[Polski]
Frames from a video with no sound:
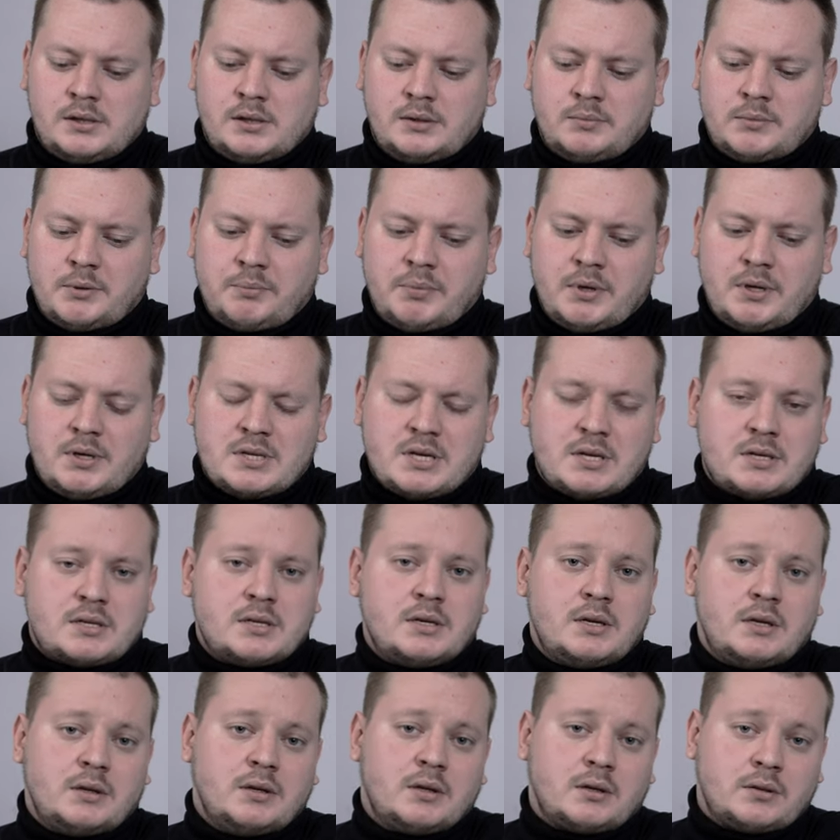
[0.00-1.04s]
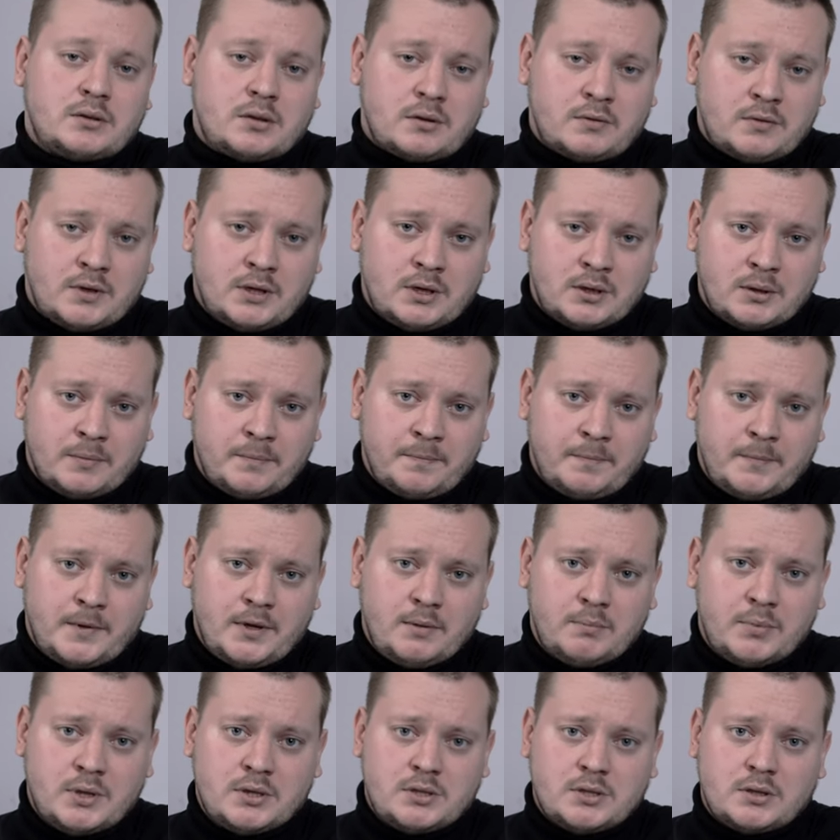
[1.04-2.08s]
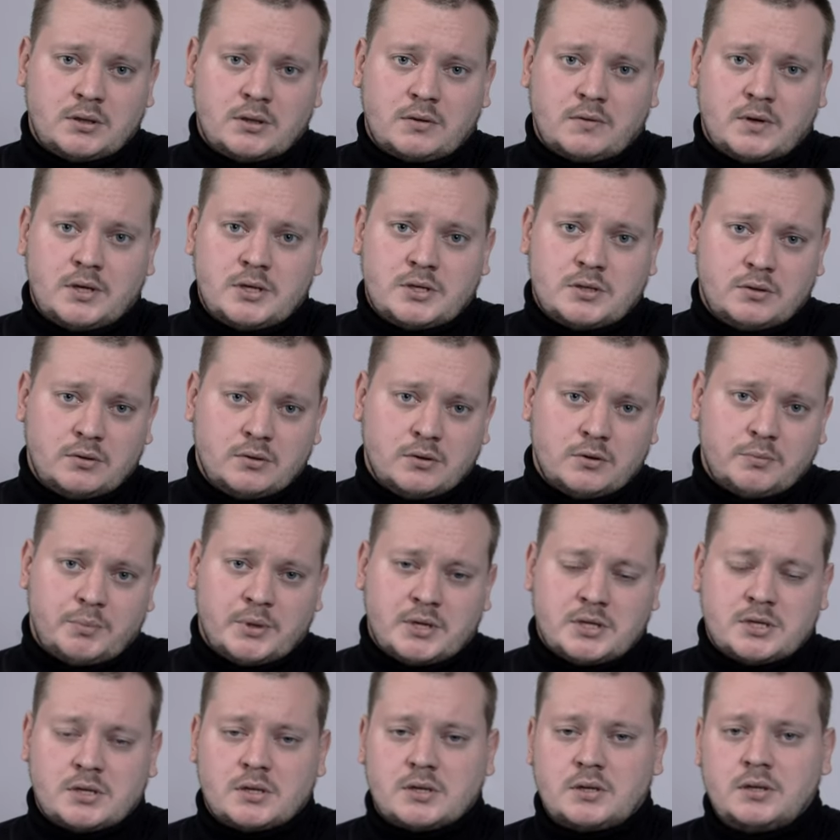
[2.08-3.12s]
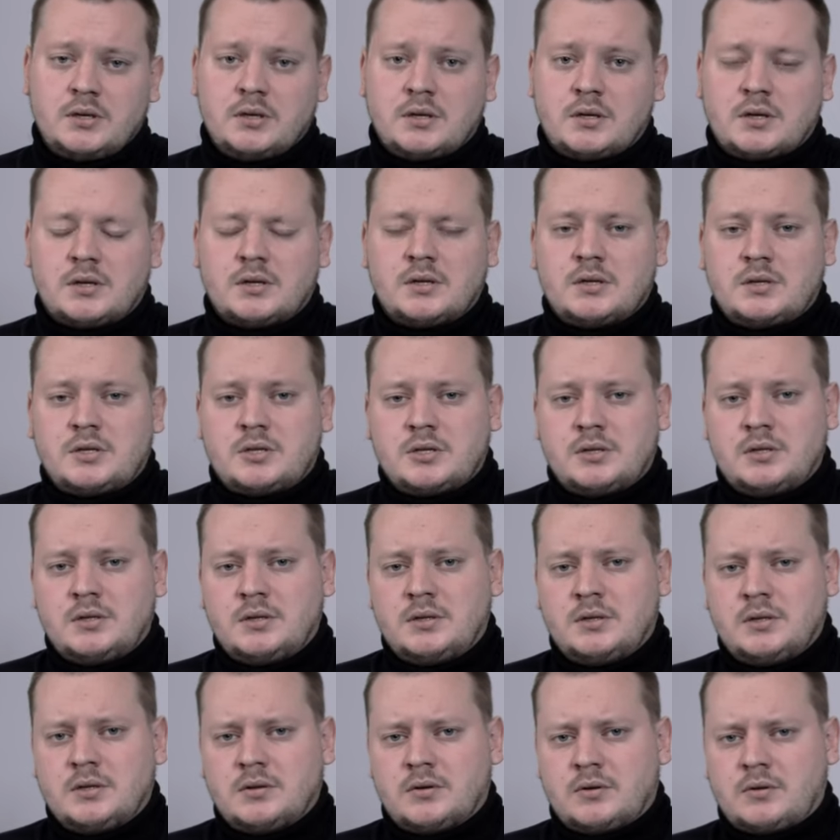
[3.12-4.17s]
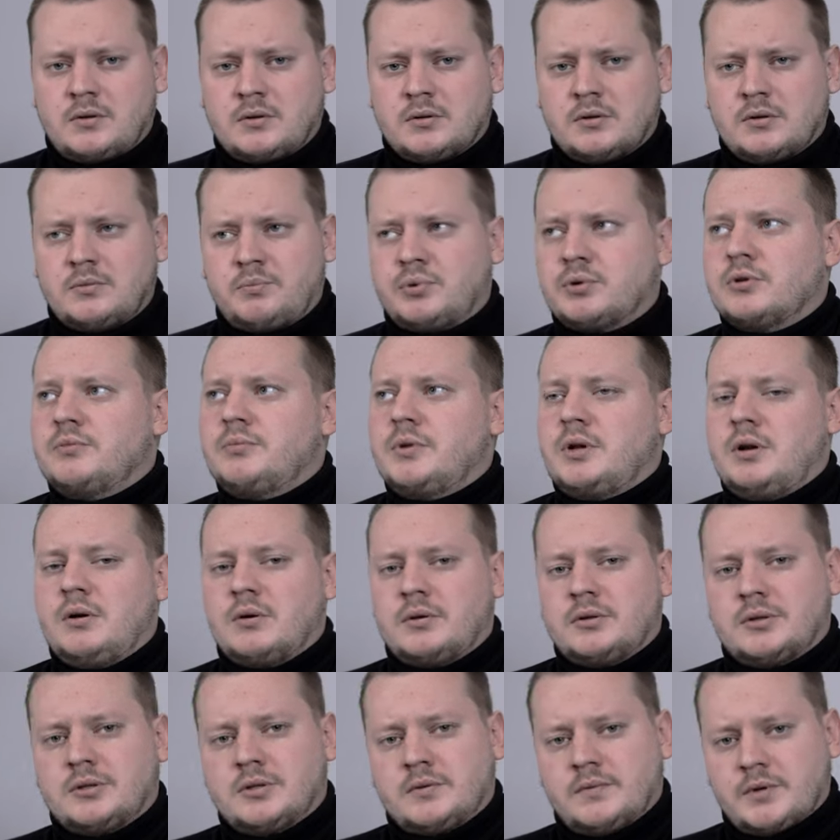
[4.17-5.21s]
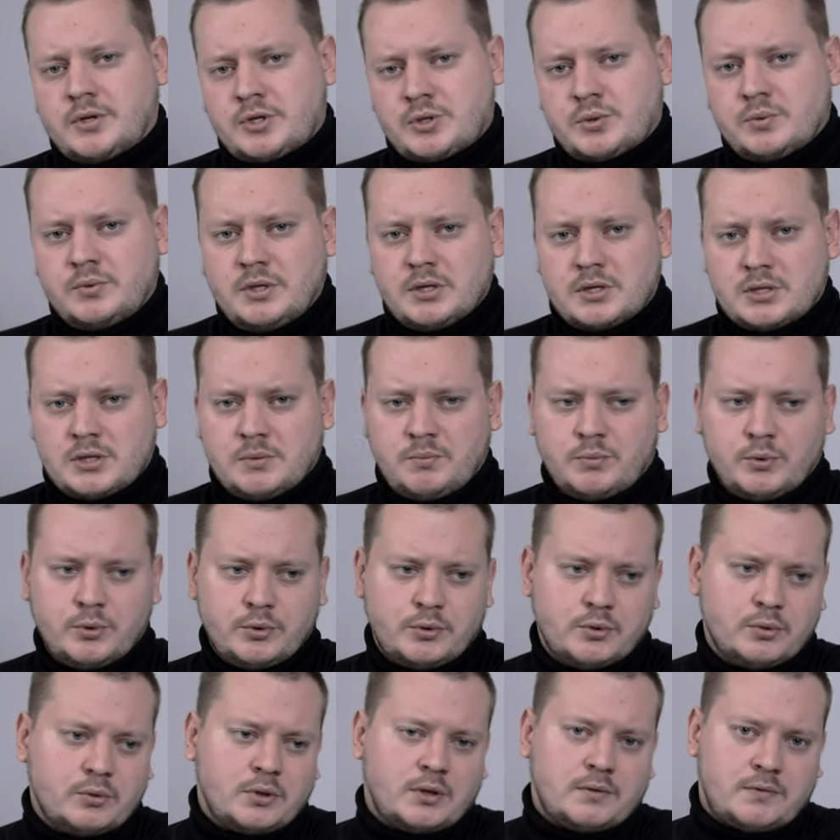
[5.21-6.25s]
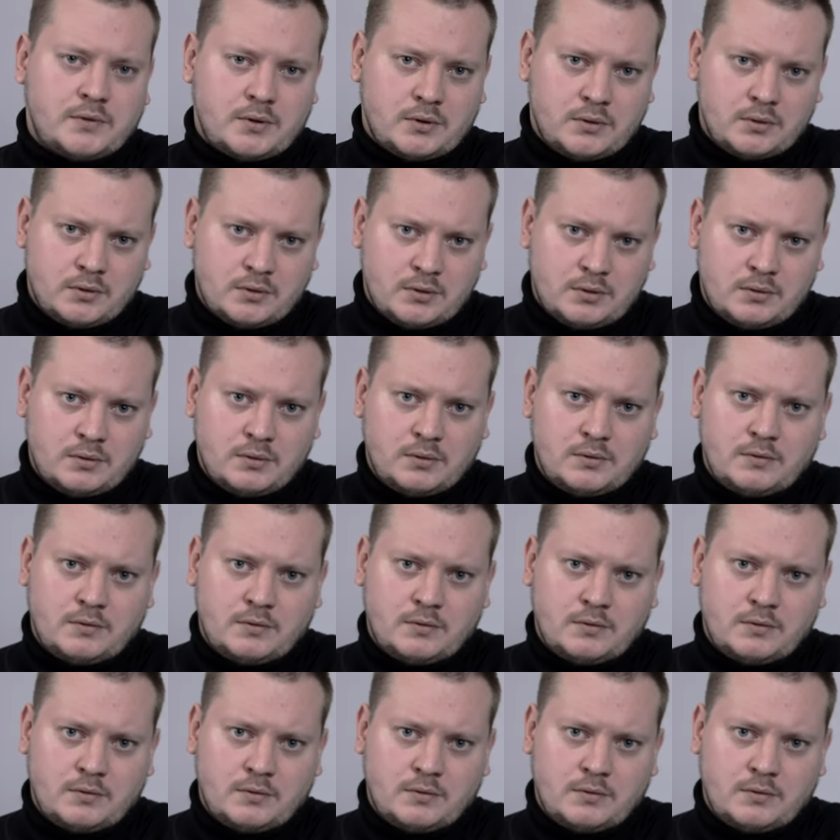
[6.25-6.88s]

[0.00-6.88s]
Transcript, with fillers: e, mobilizacja jednak trwa i będzie trwać do października, czyli około pół miliona nowych żołnierzy pójdą na front.